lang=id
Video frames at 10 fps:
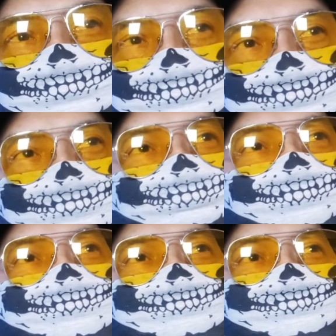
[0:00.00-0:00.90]
dirinya
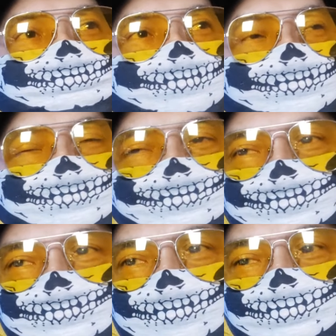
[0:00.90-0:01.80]
masih merasa
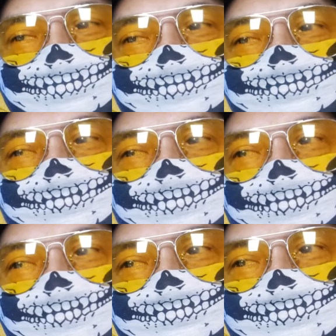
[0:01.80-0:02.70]
dirinya hebat
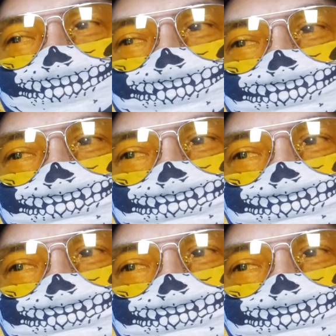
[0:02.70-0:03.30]
dan